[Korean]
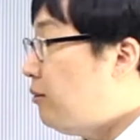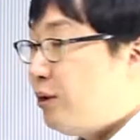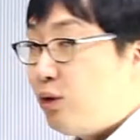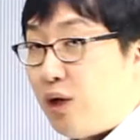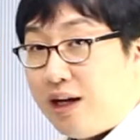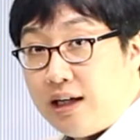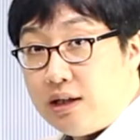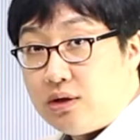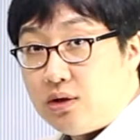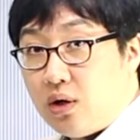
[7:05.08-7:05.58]

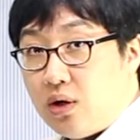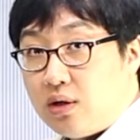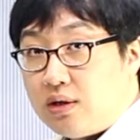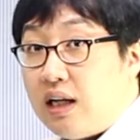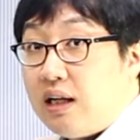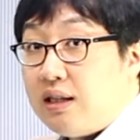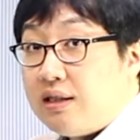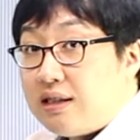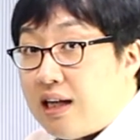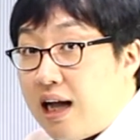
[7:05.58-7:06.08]
말도 안 했죠
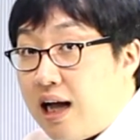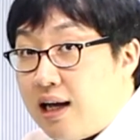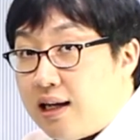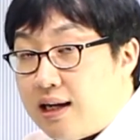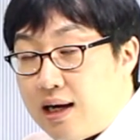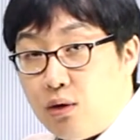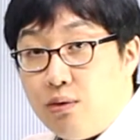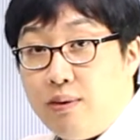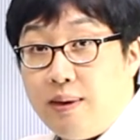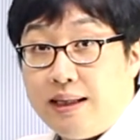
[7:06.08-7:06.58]
그냥
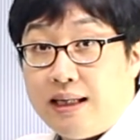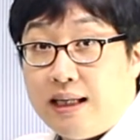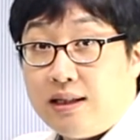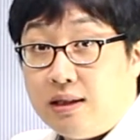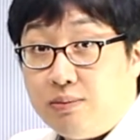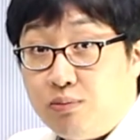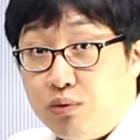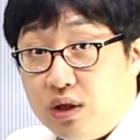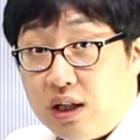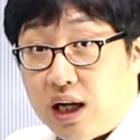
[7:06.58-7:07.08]
차라고만
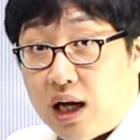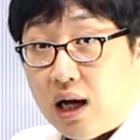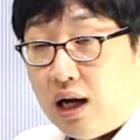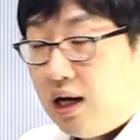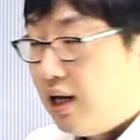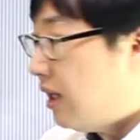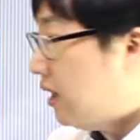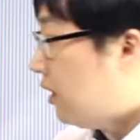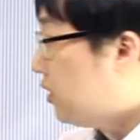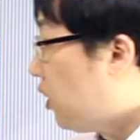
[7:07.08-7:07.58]
했을 뿐이야
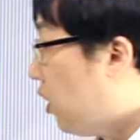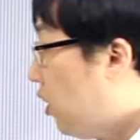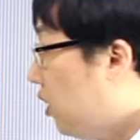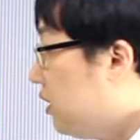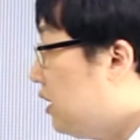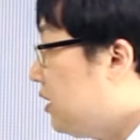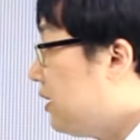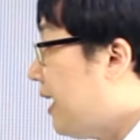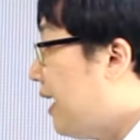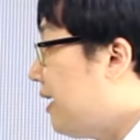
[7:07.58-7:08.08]

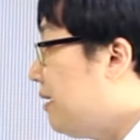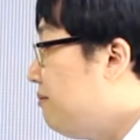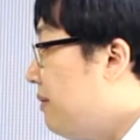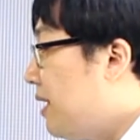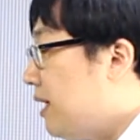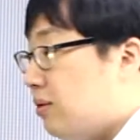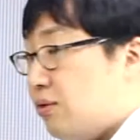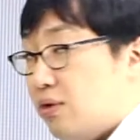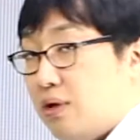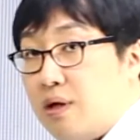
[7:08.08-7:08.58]
저는 다른
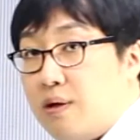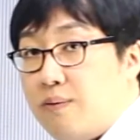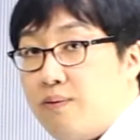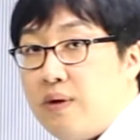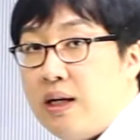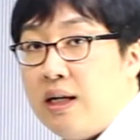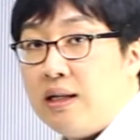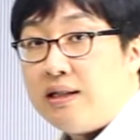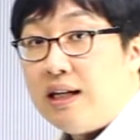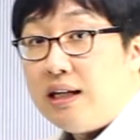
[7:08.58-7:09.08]
말이고요
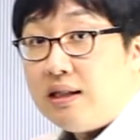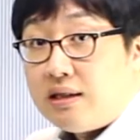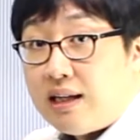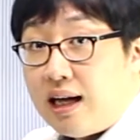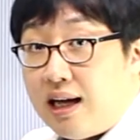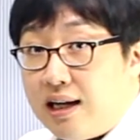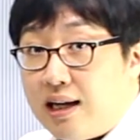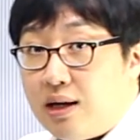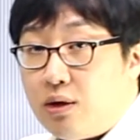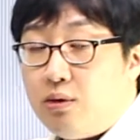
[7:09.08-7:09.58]
그냥
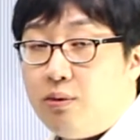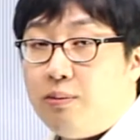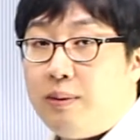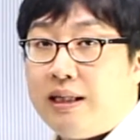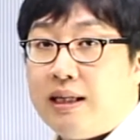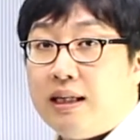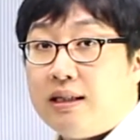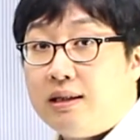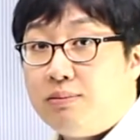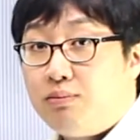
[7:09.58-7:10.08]

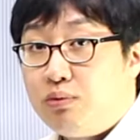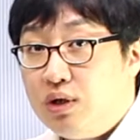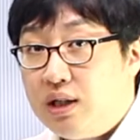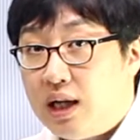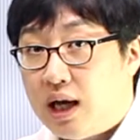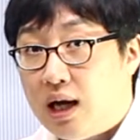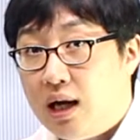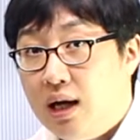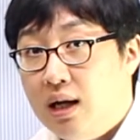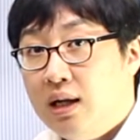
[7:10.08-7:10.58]
차라고만 했을
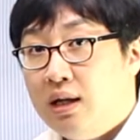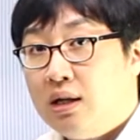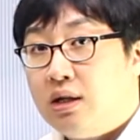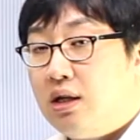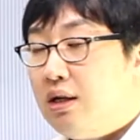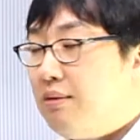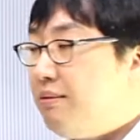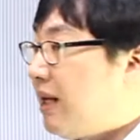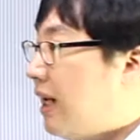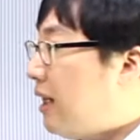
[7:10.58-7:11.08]
뿐이야
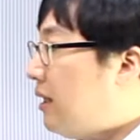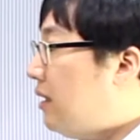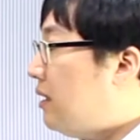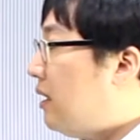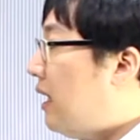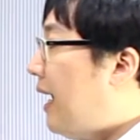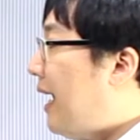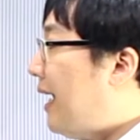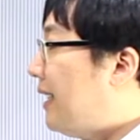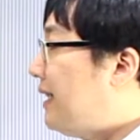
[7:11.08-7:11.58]
그럼
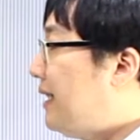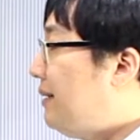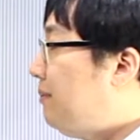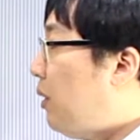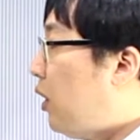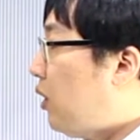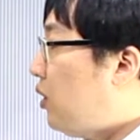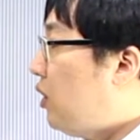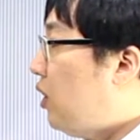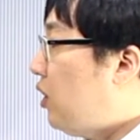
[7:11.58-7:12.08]
얘는 아직
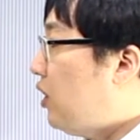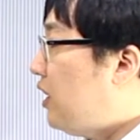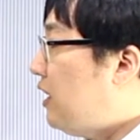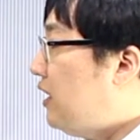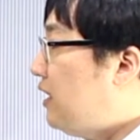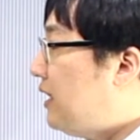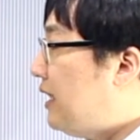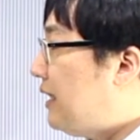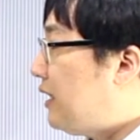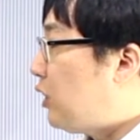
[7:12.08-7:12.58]
몇
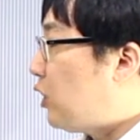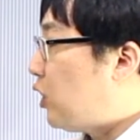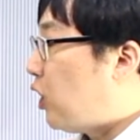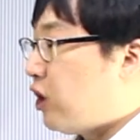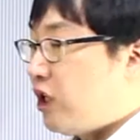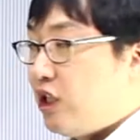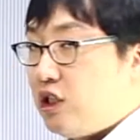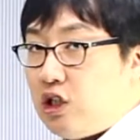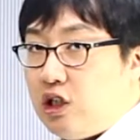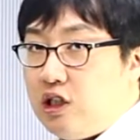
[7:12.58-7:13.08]
격인지
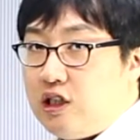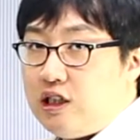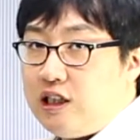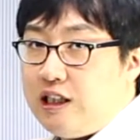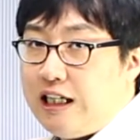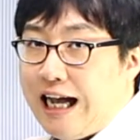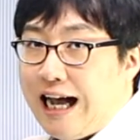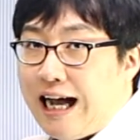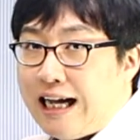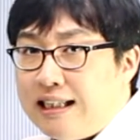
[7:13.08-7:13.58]
정해져
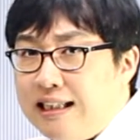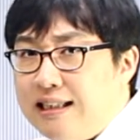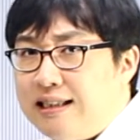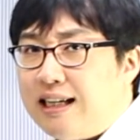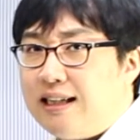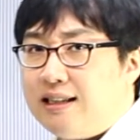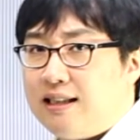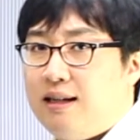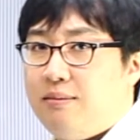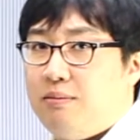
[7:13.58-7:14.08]
있지 않은
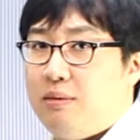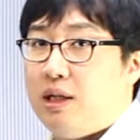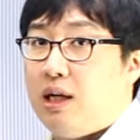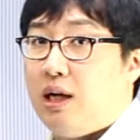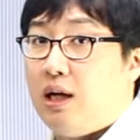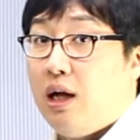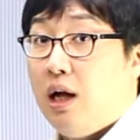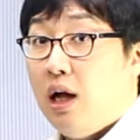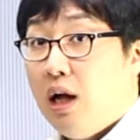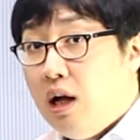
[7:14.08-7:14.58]

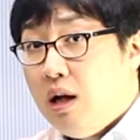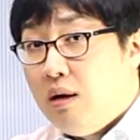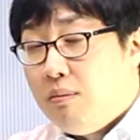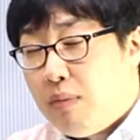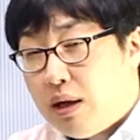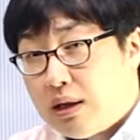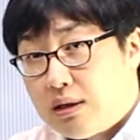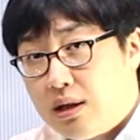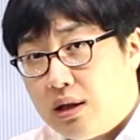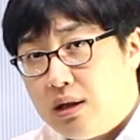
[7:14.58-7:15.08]
상태입니다
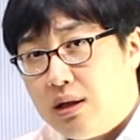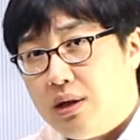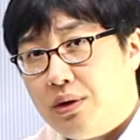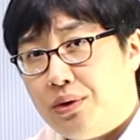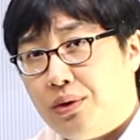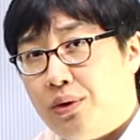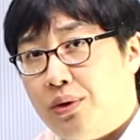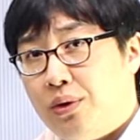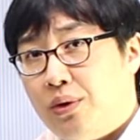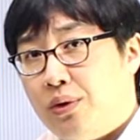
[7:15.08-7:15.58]

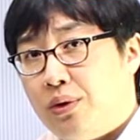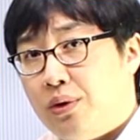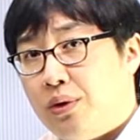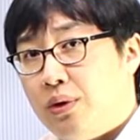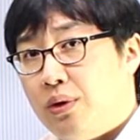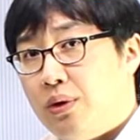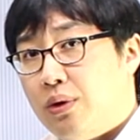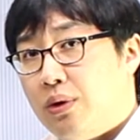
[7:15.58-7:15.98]
맞잖아요